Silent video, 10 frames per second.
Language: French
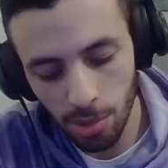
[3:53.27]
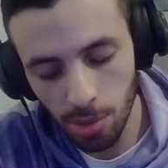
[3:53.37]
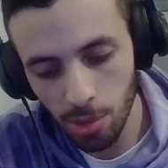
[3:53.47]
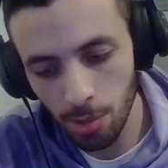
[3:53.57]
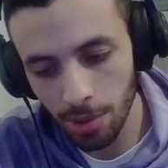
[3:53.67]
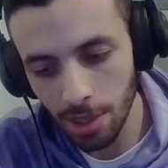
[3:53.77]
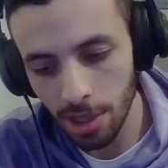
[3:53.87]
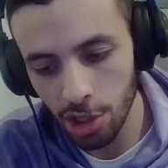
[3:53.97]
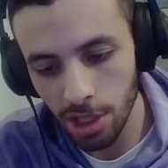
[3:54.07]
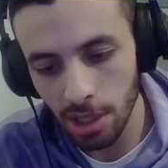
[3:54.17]
de
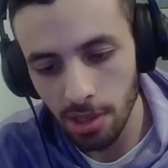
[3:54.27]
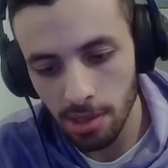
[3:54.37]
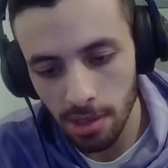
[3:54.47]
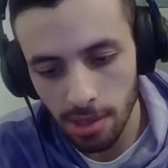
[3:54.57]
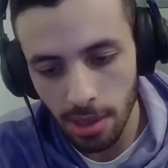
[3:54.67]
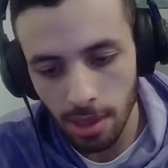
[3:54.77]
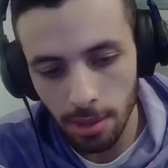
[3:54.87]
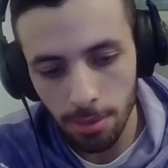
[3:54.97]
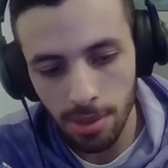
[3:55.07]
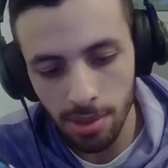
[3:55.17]
sondages avec des extraits
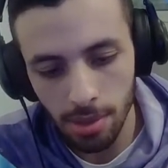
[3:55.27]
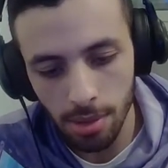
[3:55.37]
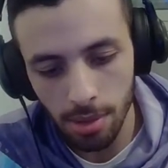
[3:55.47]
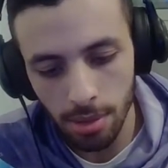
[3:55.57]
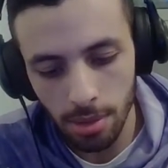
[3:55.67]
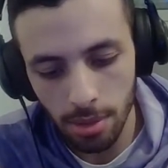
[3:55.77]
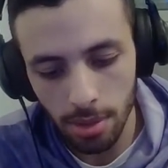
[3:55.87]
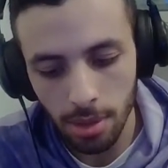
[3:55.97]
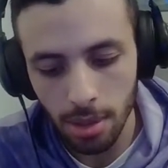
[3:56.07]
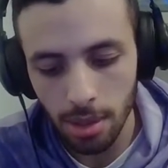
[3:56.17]
d'épisodes.
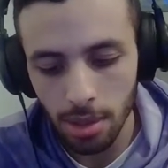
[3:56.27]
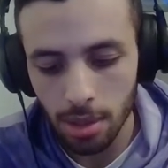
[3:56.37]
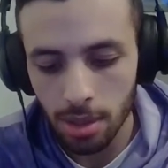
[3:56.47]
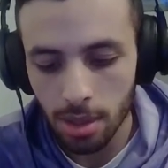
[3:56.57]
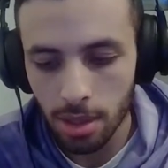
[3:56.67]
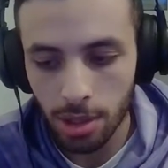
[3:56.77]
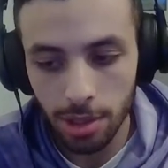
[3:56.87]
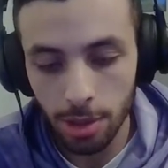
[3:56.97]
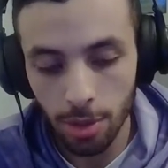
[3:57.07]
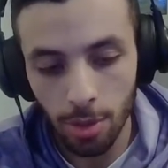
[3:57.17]

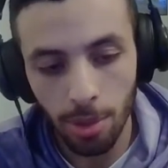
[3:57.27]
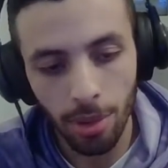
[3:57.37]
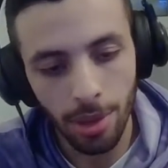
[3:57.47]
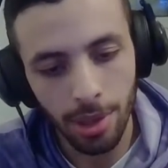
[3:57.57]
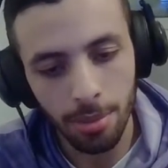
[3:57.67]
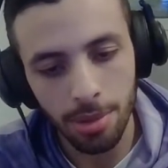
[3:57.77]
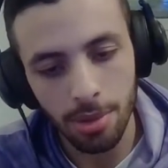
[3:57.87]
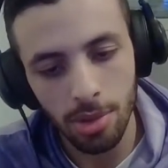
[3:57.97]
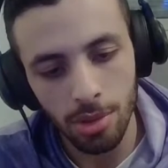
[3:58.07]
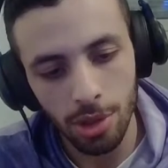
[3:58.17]
Je comprends rien parce que
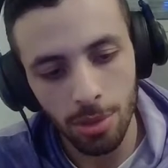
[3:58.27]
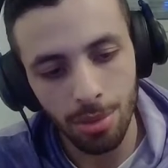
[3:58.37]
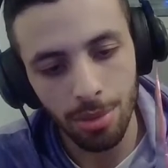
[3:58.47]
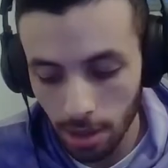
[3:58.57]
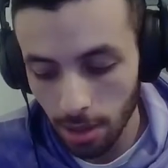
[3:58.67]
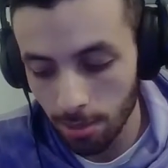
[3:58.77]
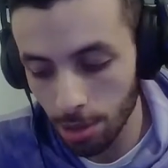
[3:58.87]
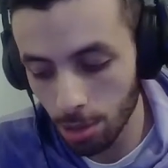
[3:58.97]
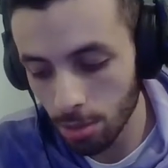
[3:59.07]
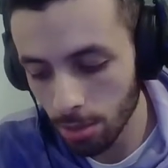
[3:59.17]
c'est en japonais. Mais du
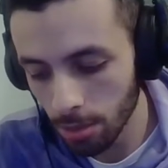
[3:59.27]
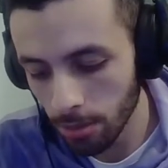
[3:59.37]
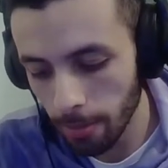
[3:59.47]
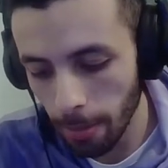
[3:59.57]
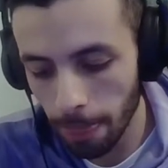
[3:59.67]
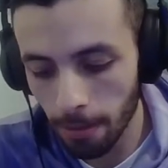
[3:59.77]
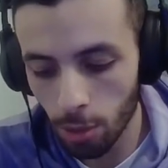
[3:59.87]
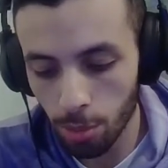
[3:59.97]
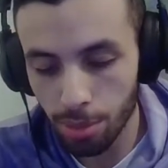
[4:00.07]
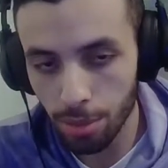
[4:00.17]
coup, le
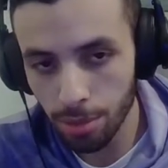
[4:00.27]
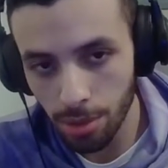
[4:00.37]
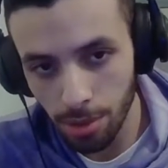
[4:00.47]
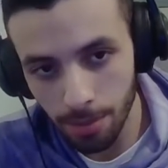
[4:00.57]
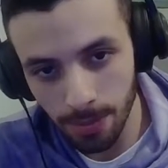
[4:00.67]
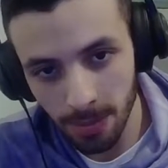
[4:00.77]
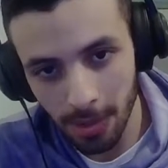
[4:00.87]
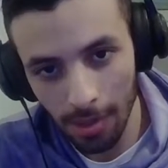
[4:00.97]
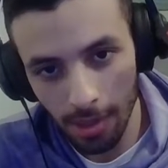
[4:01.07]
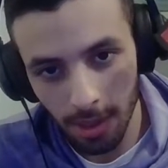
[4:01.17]
plus, c'est
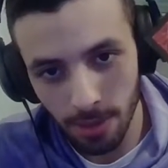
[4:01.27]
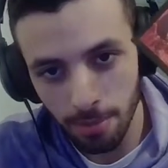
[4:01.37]
ça